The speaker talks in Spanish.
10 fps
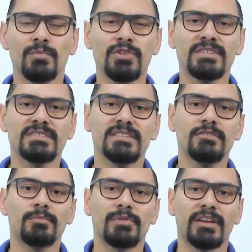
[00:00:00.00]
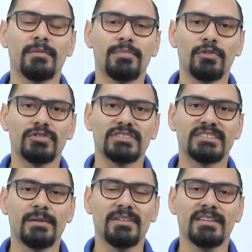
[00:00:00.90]
Muy sencillo, por ejemplo, los
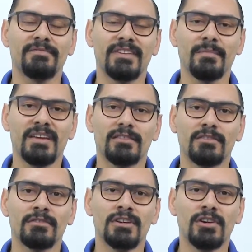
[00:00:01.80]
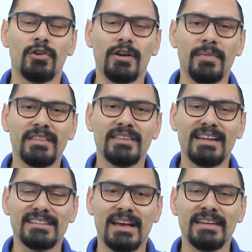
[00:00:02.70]
sistemas de enfriamiento, obviamente
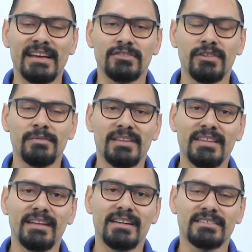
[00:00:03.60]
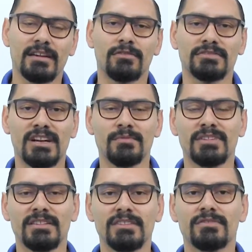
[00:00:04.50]
las aleaciones metálicas que
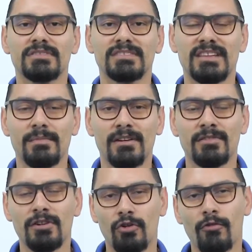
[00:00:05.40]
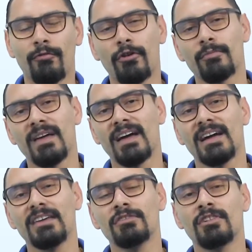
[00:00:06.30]
encontramos en dicho sistema, conforme
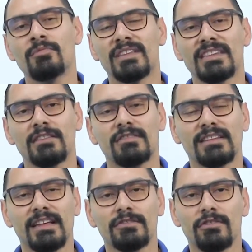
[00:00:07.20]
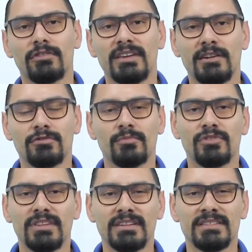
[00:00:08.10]
ha ido aumentando la tecnología
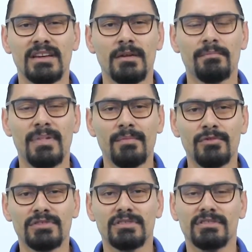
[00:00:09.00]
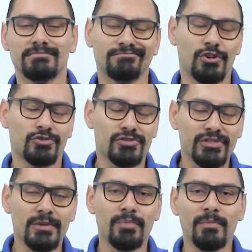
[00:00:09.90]
automotriz, vemos
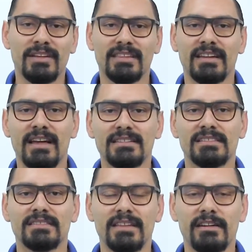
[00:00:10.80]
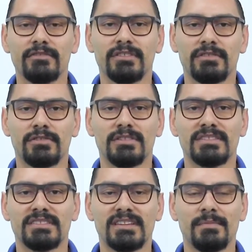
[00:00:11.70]
otro tipo de materiales internos dentro
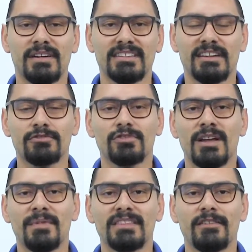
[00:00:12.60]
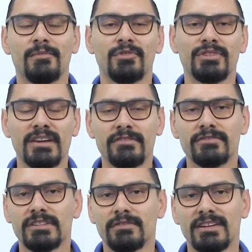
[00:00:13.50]
del sistema. Ya no solamente vemos
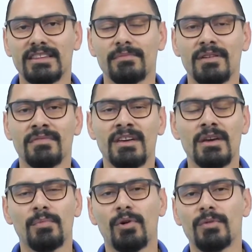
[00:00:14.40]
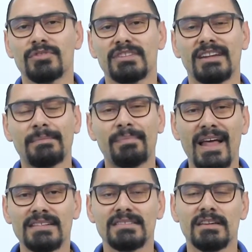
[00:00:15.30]
hierro, sino que también podemos tener
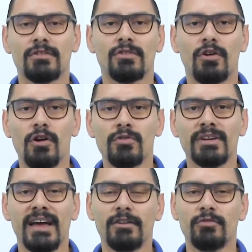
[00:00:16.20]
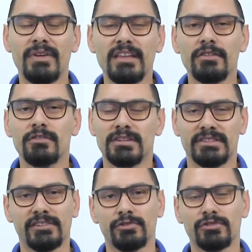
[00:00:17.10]
plástico, cobre, aluminio,
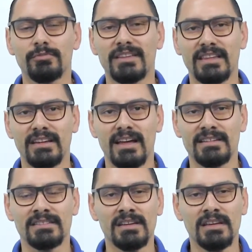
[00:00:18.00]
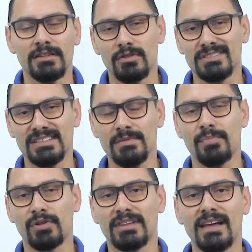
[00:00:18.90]
entre otros materiales. Entonces es
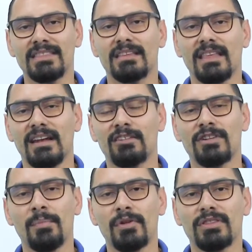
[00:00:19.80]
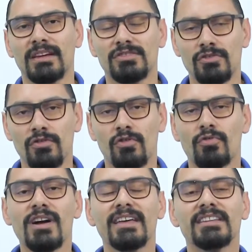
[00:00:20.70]
importante tener una protección
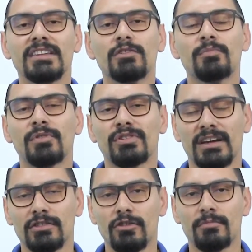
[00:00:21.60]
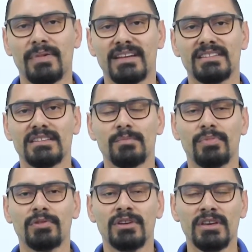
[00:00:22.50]
o un aditivo protector para ese
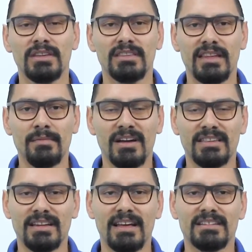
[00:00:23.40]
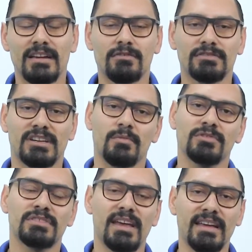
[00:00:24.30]
tipo de materiales que
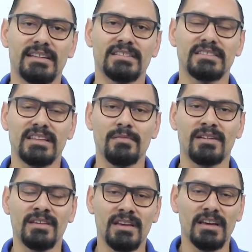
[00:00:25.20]
encontramos en el sistema.